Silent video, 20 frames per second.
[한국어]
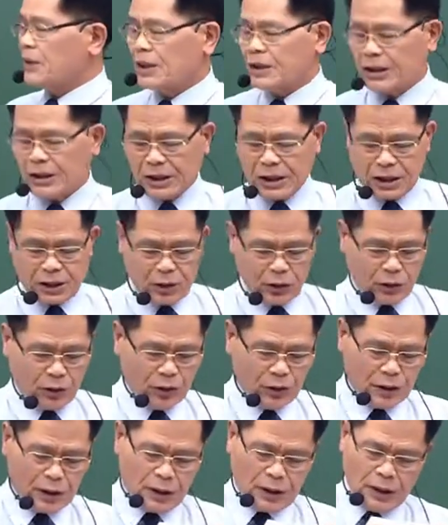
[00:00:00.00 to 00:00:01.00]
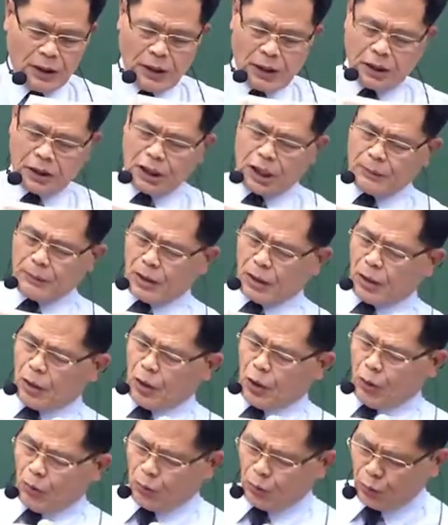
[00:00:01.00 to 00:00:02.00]
걸린다는 얘기죠. 그 다음에
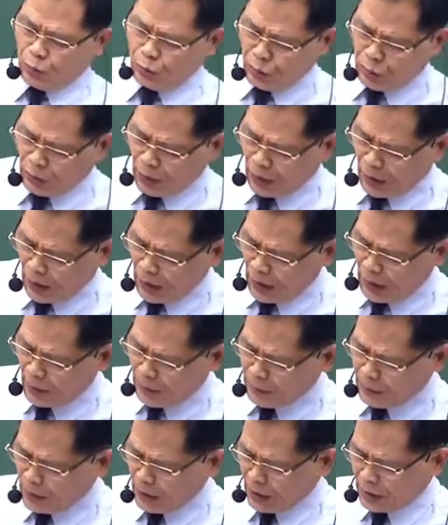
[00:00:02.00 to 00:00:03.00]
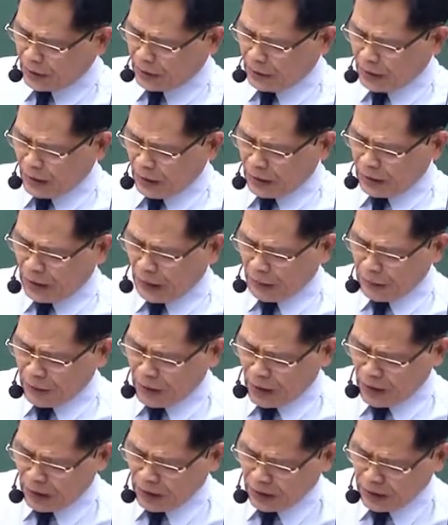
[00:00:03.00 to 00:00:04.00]
물의 압력은
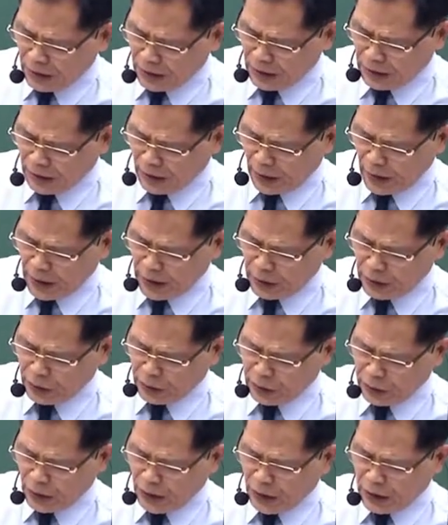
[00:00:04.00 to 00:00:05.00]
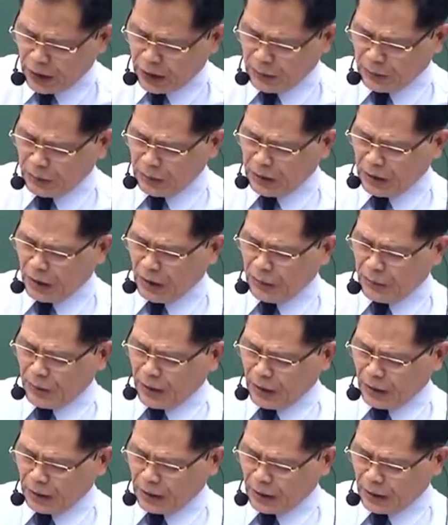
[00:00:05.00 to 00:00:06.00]
담겨지는 탱크의 임의의
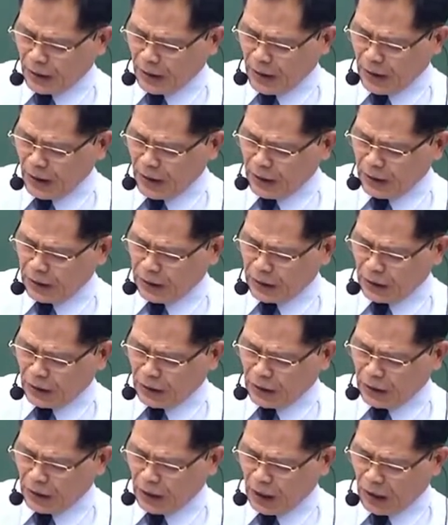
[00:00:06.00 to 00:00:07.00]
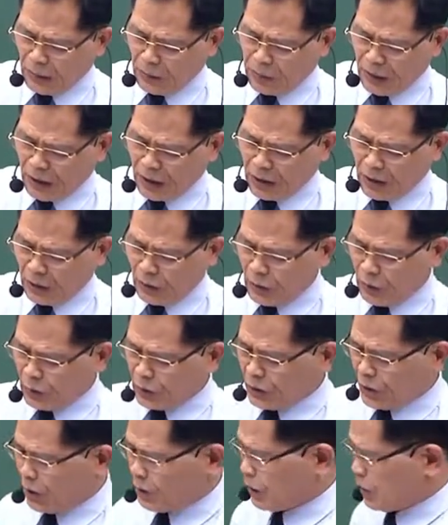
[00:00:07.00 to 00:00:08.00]
면적의 직각
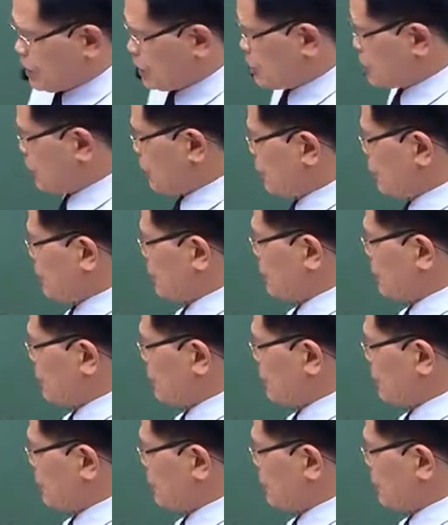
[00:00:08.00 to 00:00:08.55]
방향으로 작용한다. 그렇죠.